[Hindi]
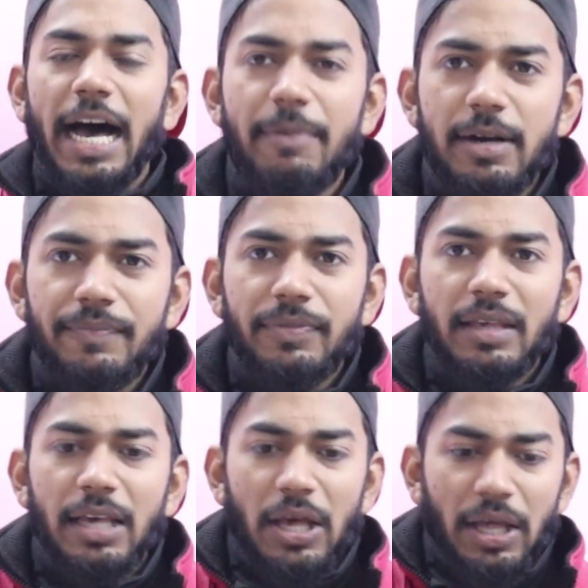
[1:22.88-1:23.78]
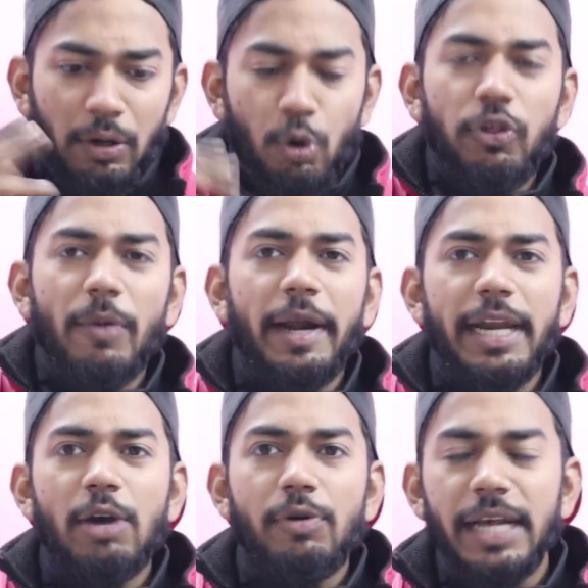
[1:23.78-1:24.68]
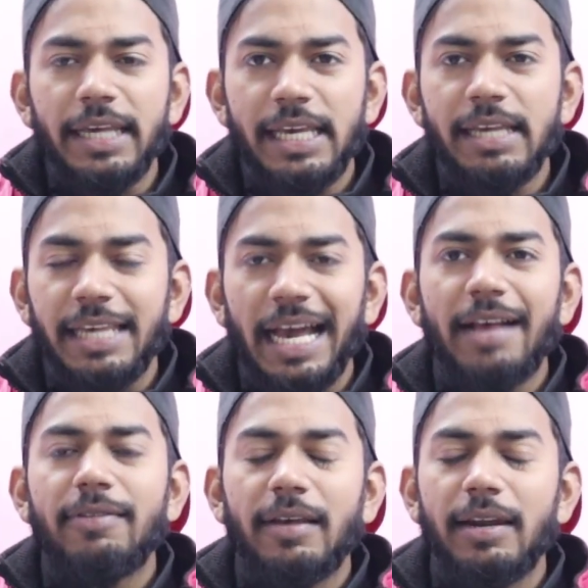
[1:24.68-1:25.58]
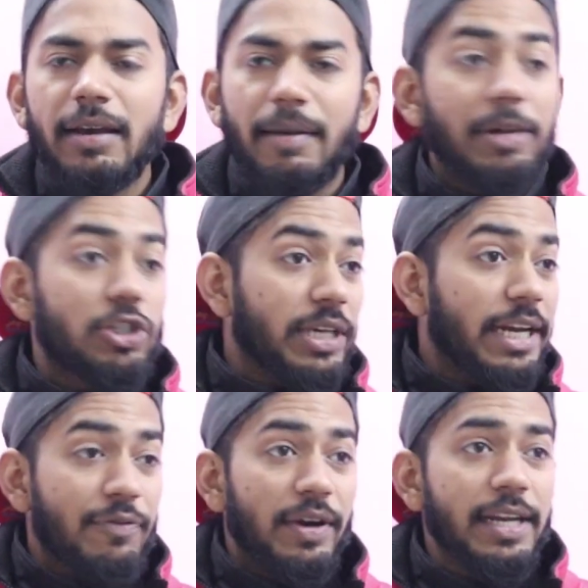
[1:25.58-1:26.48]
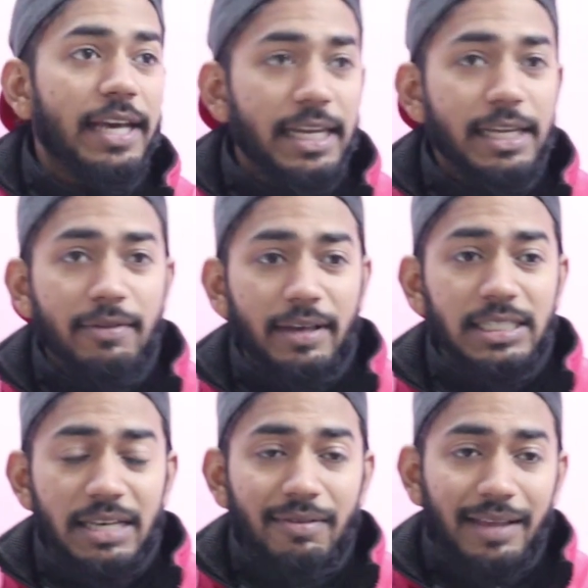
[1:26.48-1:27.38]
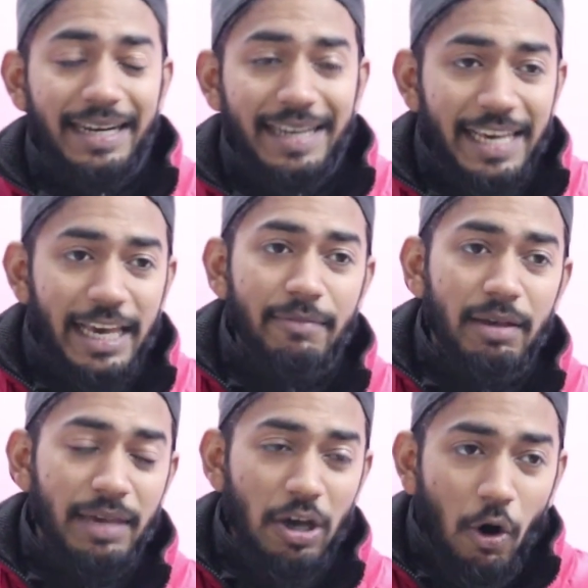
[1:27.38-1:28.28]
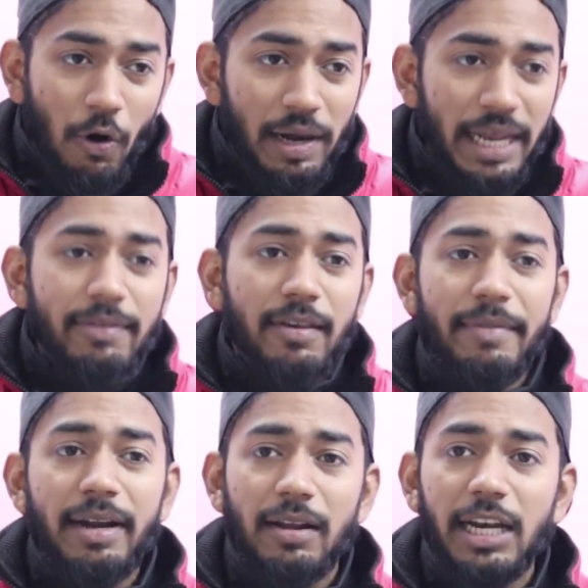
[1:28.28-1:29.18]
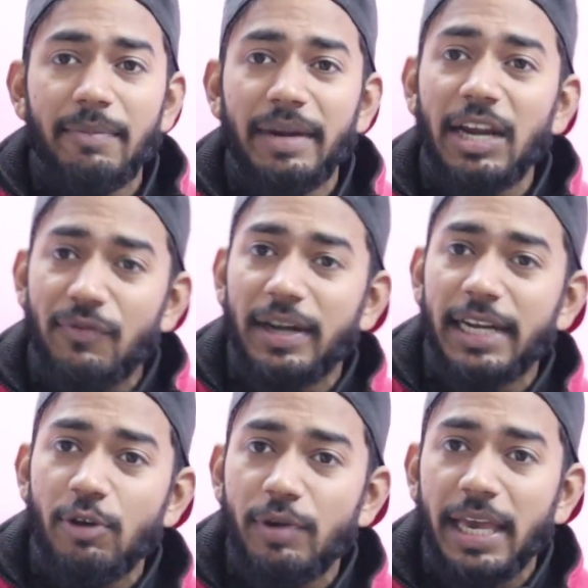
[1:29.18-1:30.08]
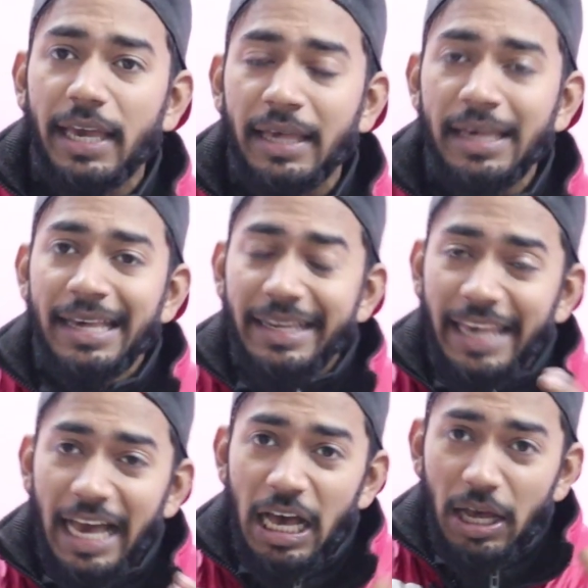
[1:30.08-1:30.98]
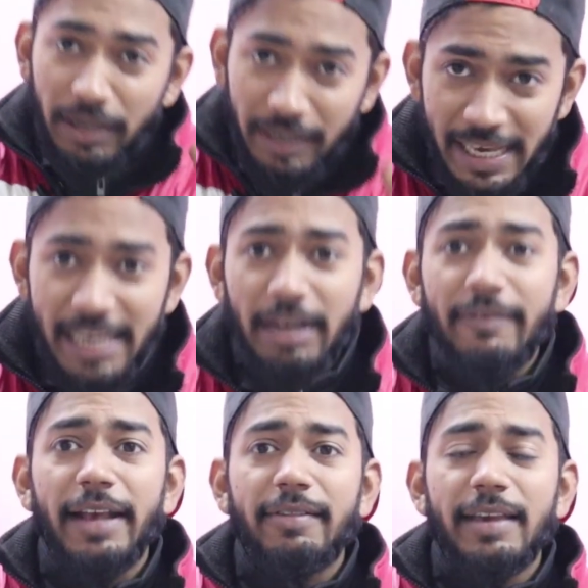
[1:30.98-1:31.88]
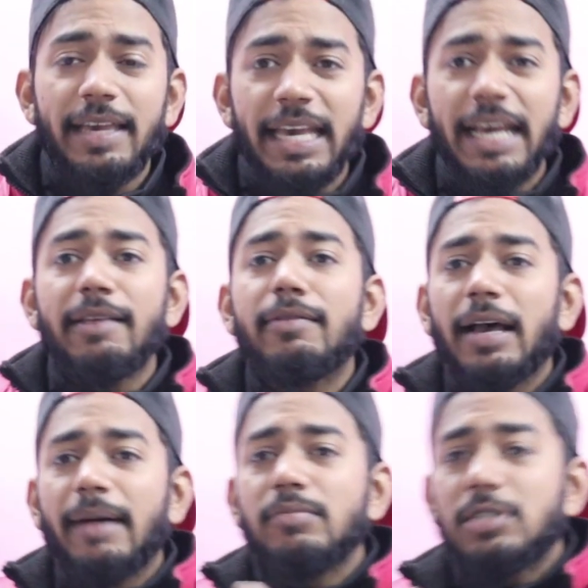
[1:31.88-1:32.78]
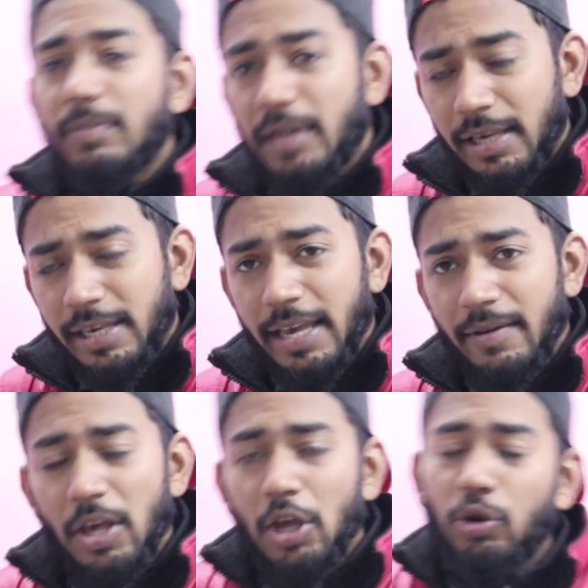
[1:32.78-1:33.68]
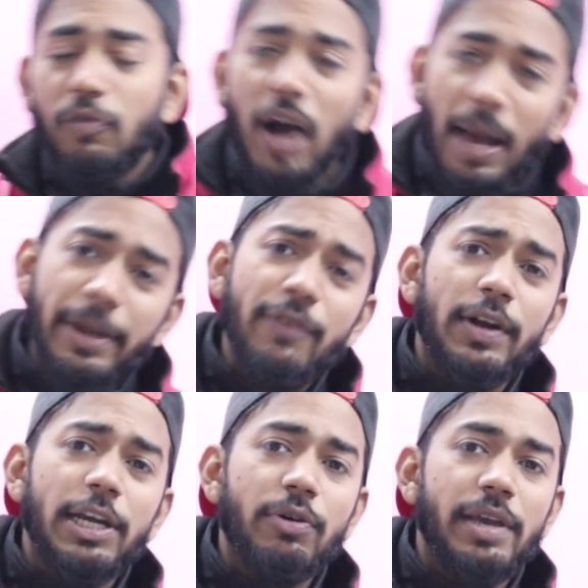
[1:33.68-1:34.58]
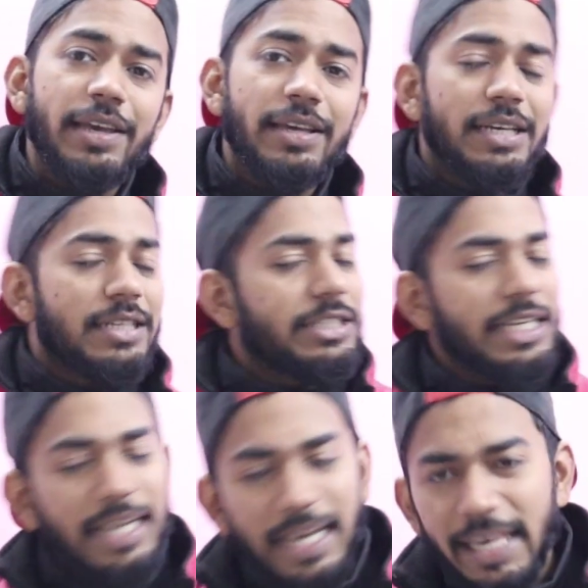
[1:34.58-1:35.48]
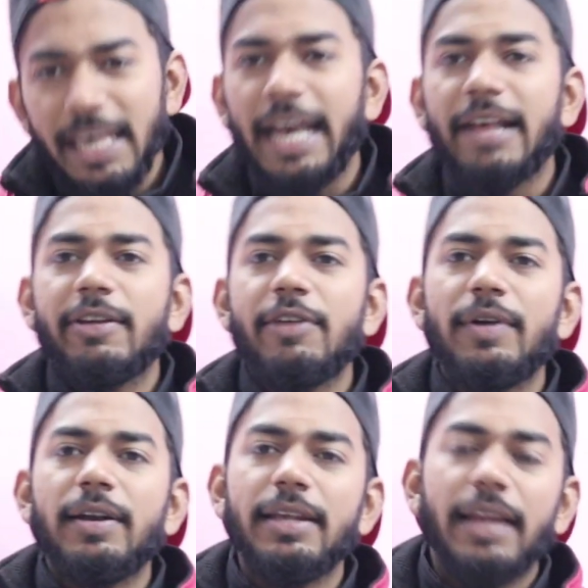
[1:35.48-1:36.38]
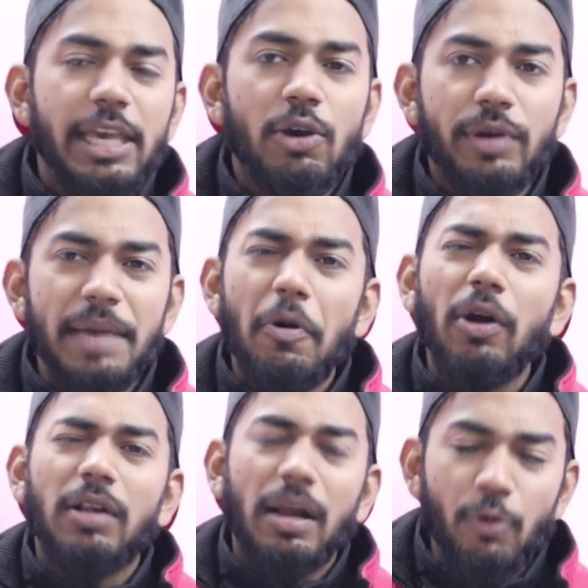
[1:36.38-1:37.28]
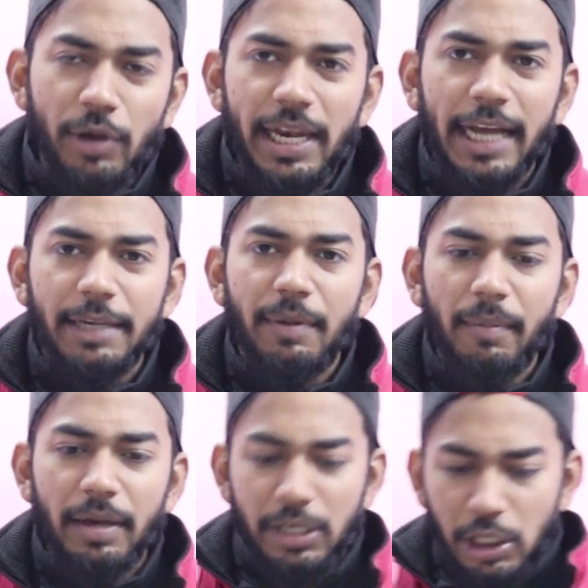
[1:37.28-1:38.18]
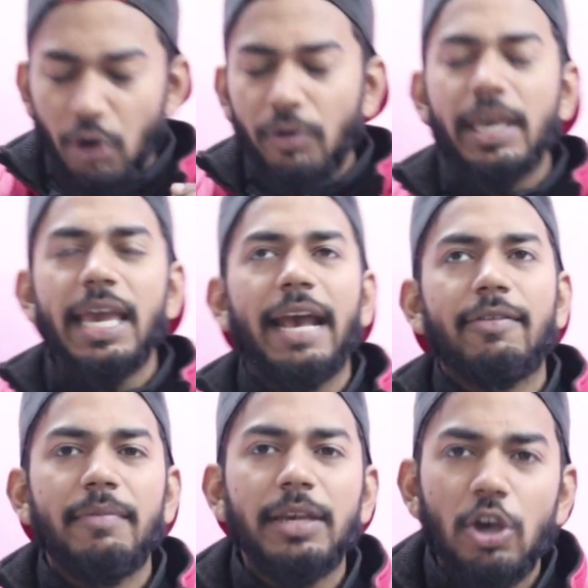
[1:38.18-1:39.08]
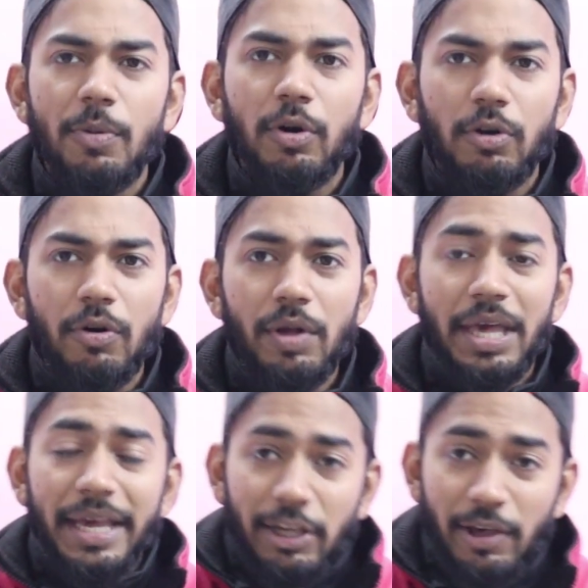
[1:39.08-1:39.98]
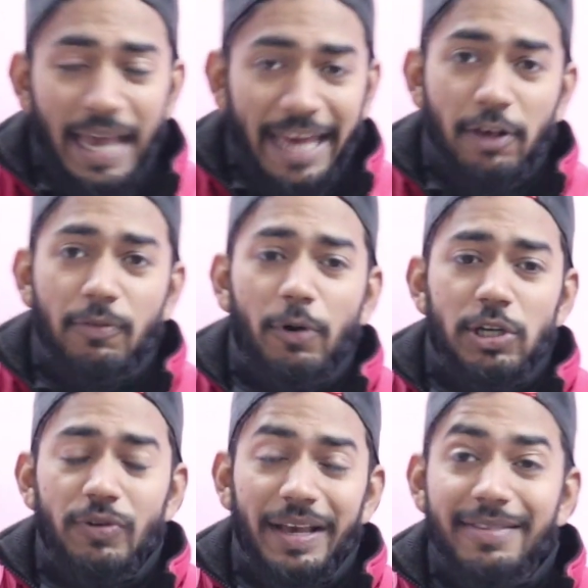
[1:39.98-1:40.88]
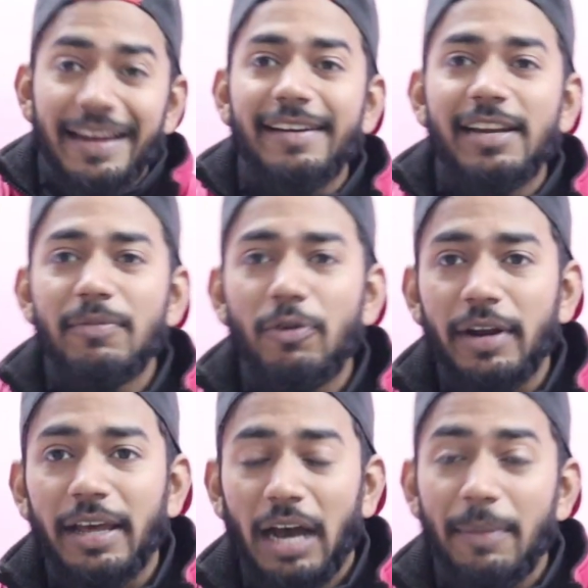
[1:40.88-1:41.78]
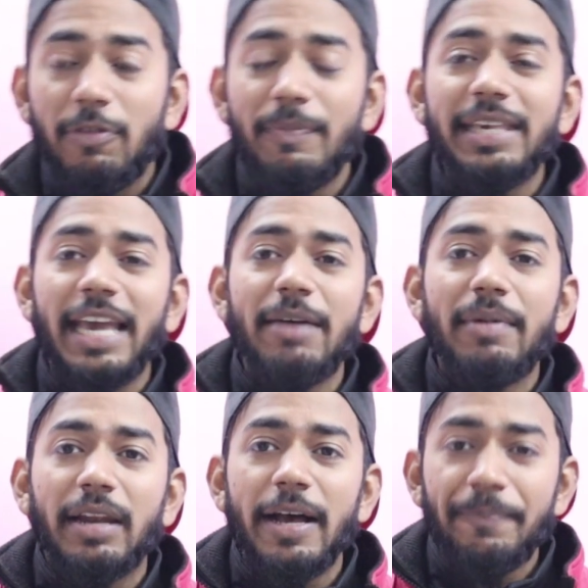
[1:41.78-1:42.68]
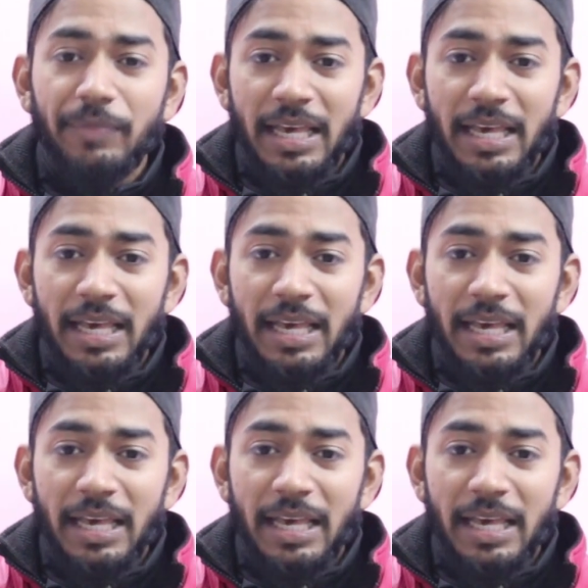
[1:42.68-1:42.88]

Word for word: अब दूसरा पॉइंट ये उठ रहा है कि क्या सर बच्चों की डिफिकल्टी आ रही है कि सर जिस तरह ए में ऑनलाइन सबमिट करने में डिफिकल्टी हुई है क्या ठीक वैसे ही एग्ज़ाम जब देंगे तो वहाँ भी डिफिकल्टी होगी जी नहीं ऐसी डिफिकल्टी नहीं होगी बहुत कम होगी ना के बराबर क्योंकि ऐसा मैं क्यों बोल रहा हूँ क्योंकि एस बोर्ड जो है सेंट्रल बोर्ड है अब इसमें क्या है हमारा